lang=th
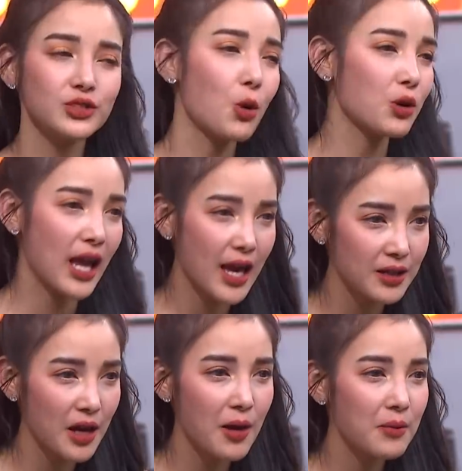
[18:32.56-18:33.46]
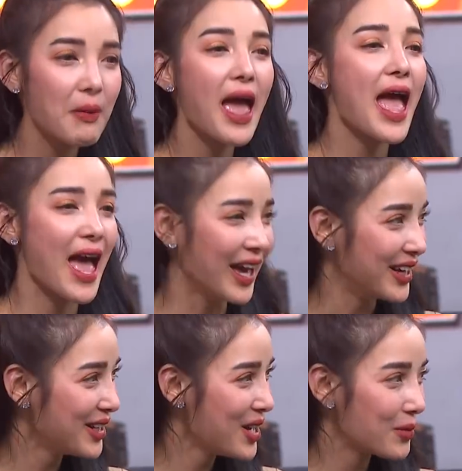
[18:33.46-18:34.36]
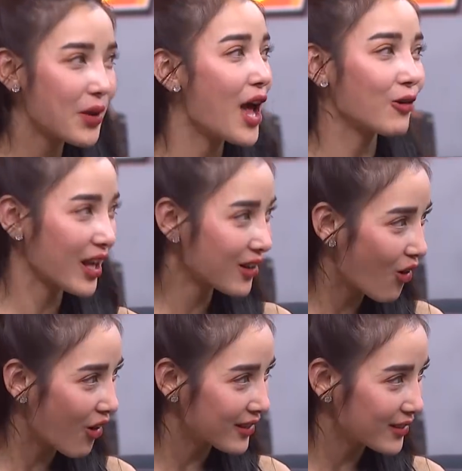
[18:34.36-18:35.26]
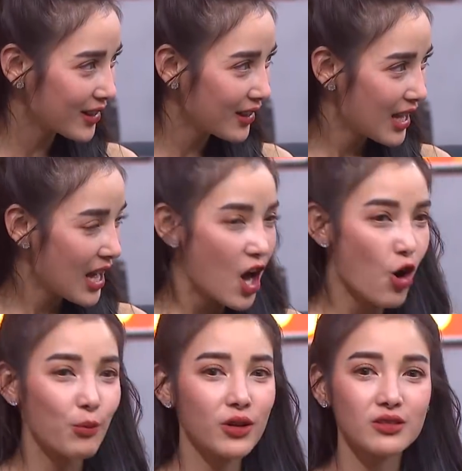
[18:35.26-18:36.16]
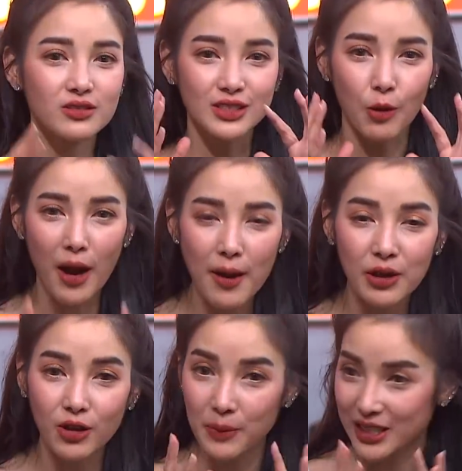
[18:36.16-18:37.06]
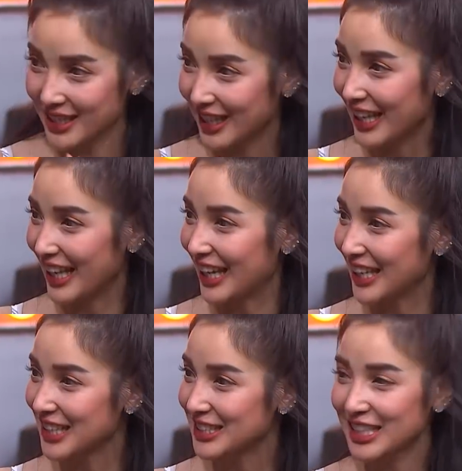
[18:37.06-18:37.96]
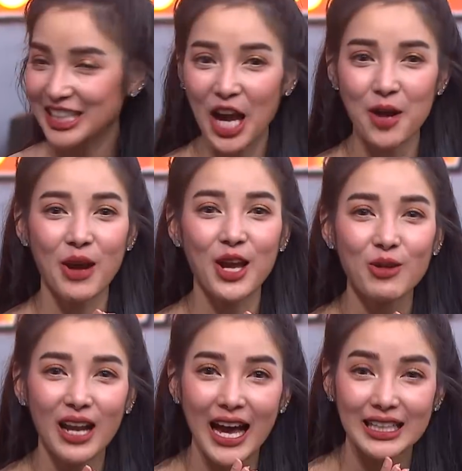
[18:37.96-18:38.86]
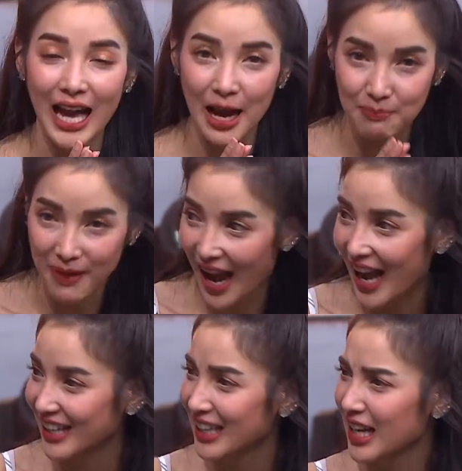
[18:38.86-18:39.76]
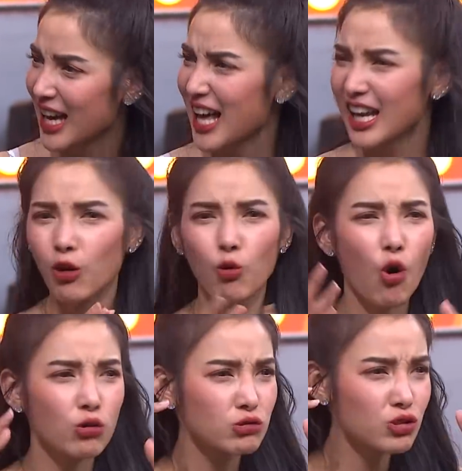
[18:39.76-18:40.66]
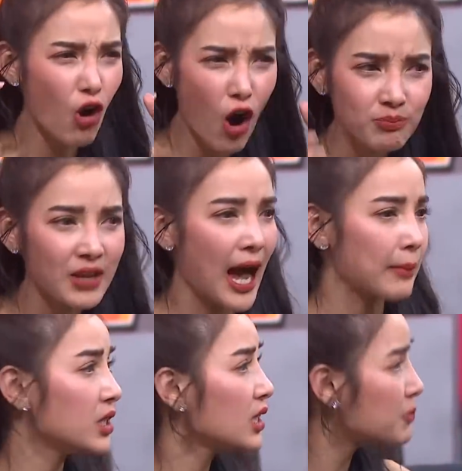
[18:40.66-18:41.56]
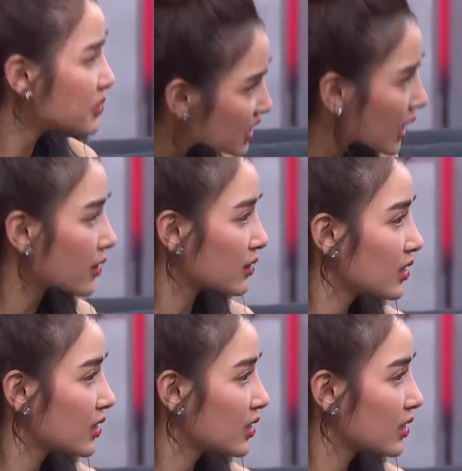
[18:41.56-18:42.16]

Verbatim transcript: ทรงเนี้ยแม่แม่แอ๋วแน่นอนแต่ว่ามันก็เป็นเสน่ห์ที่ทำให้เวลาทาปากแล้วคนก็ชอบถามเรื่องลิปสติก